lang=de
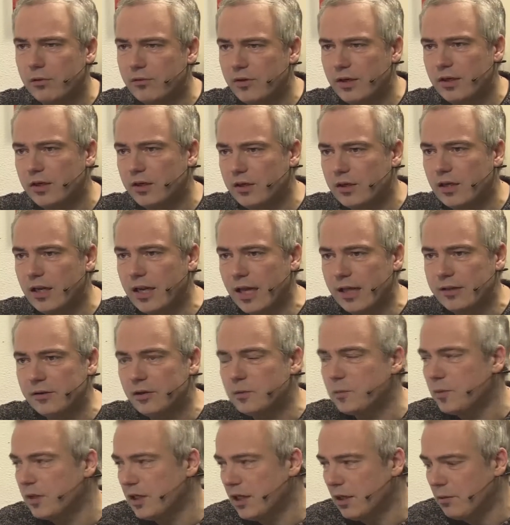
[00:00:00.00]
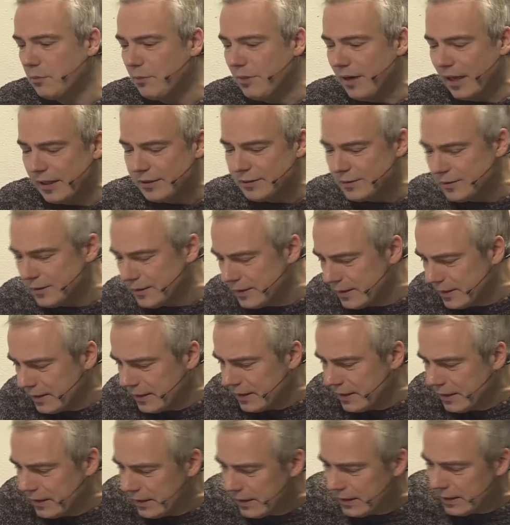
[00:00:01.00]
oder so ähnlich gelandet mit ihren Platten
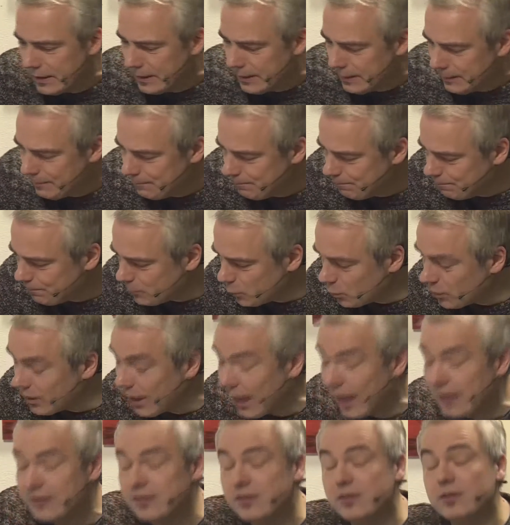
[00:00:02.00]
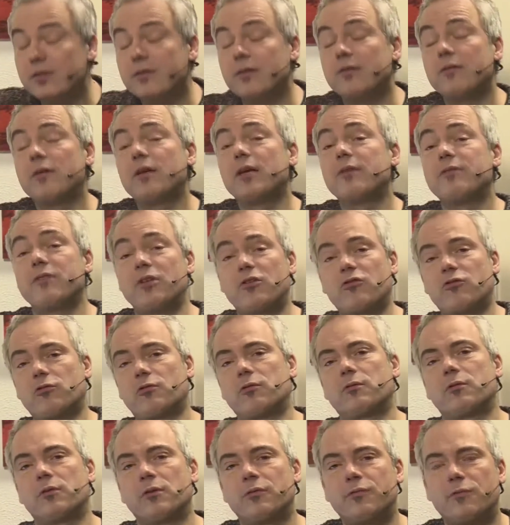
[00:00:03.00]
ähm, und hat, wie ich
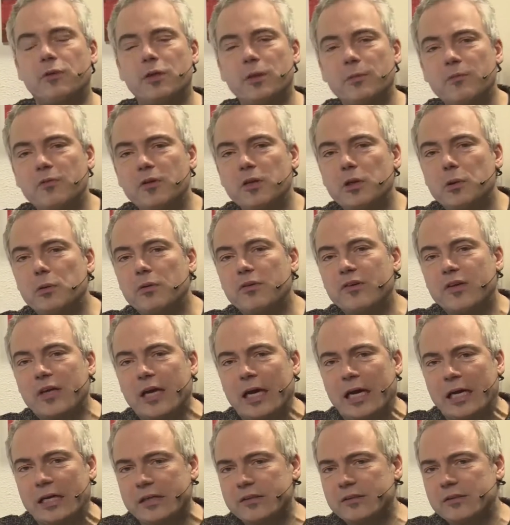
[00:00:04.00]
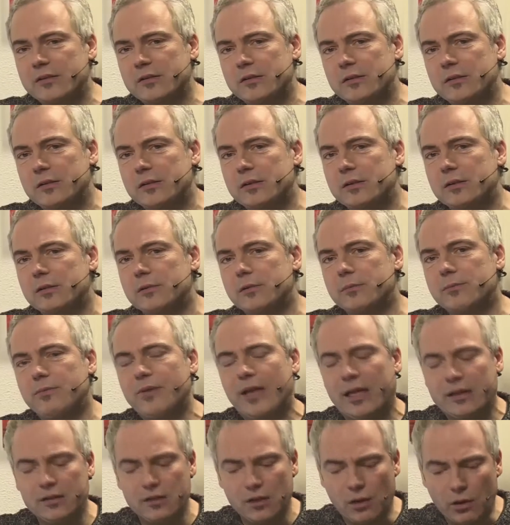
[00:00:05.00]
schon vor dem Video sagte,
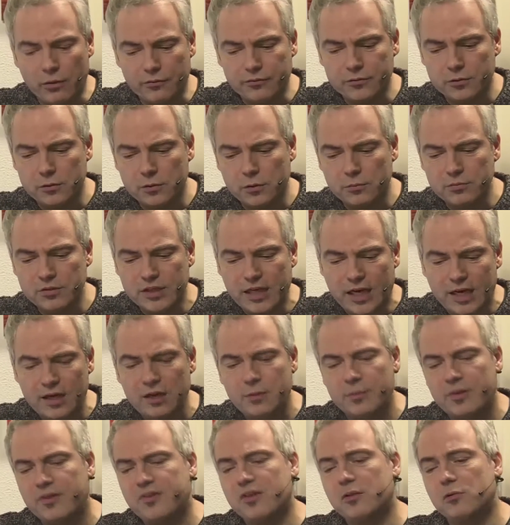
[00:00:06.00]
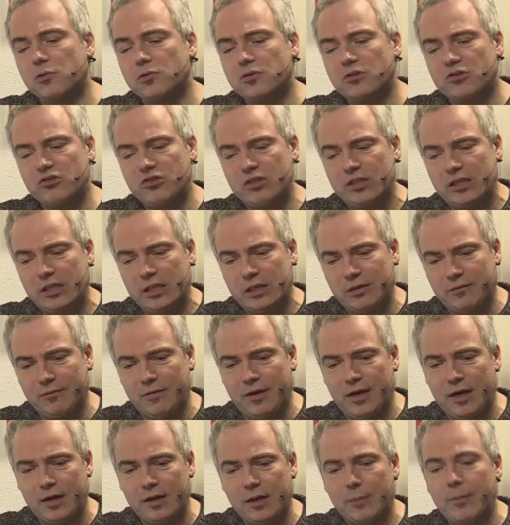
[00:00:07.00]
Platten aufgenommen, die alle immer sehr unterschiedlich
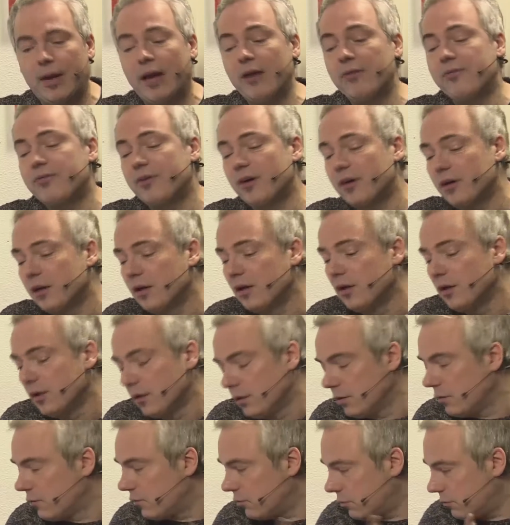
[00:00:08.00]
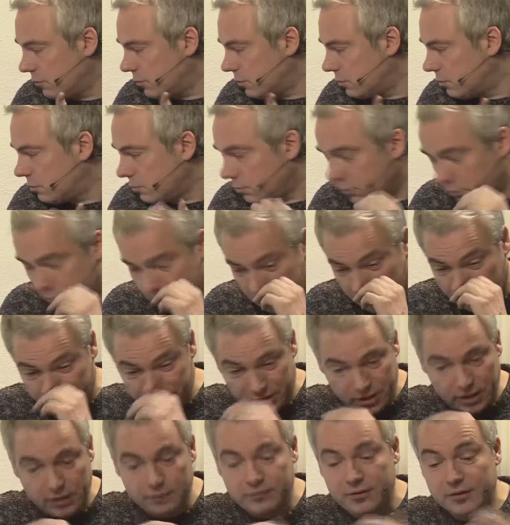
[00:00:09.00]
waren. Am Anfang, so habe
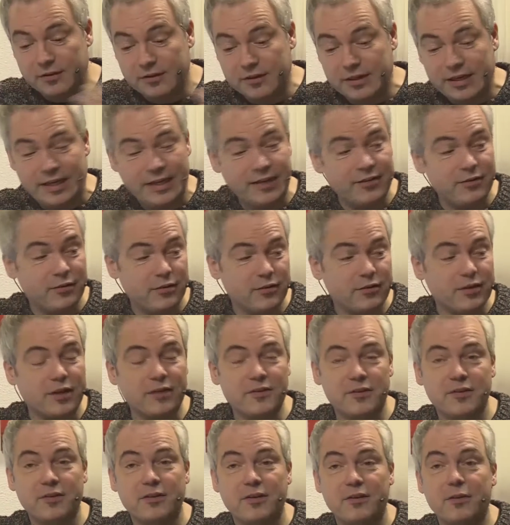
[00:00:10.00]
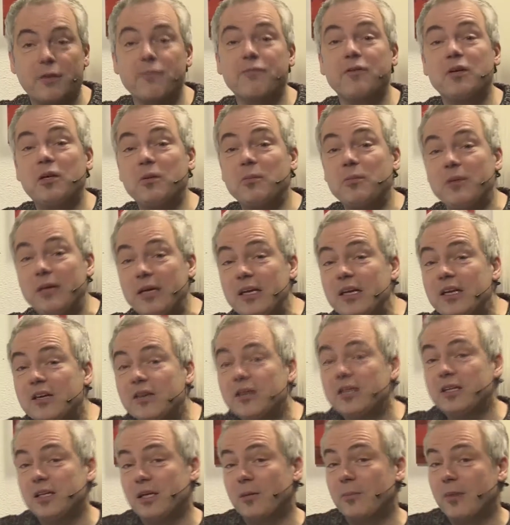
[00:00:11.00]
ich jedenfalls gelesen, das ist ganz interessant, auf Wikipedia
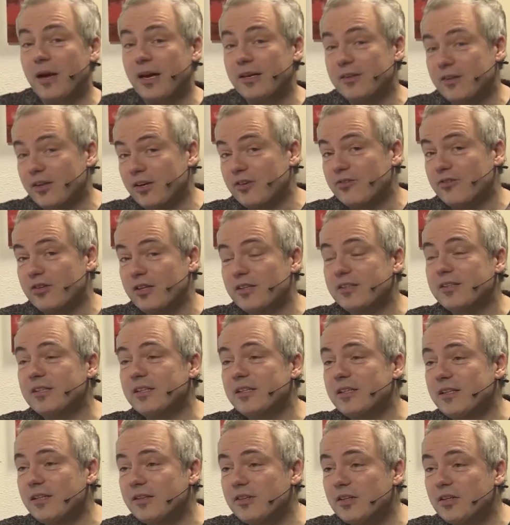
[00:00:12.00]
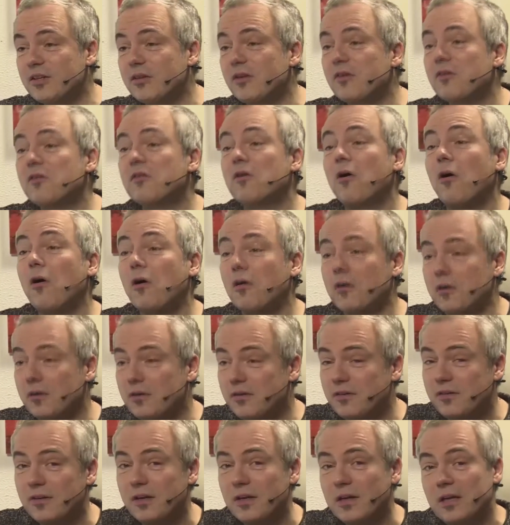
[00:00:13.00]
in ihrem Eintrag steht drin, dass ihre
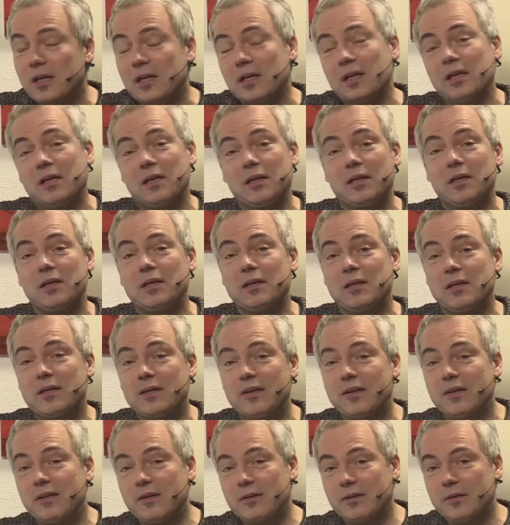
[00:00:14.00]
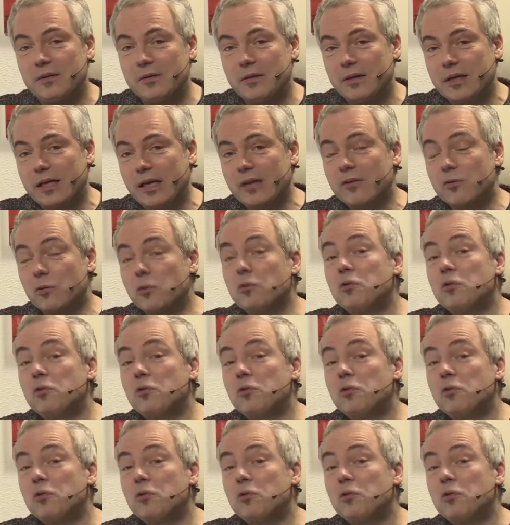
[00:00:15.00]
Songs äh, äh, ganz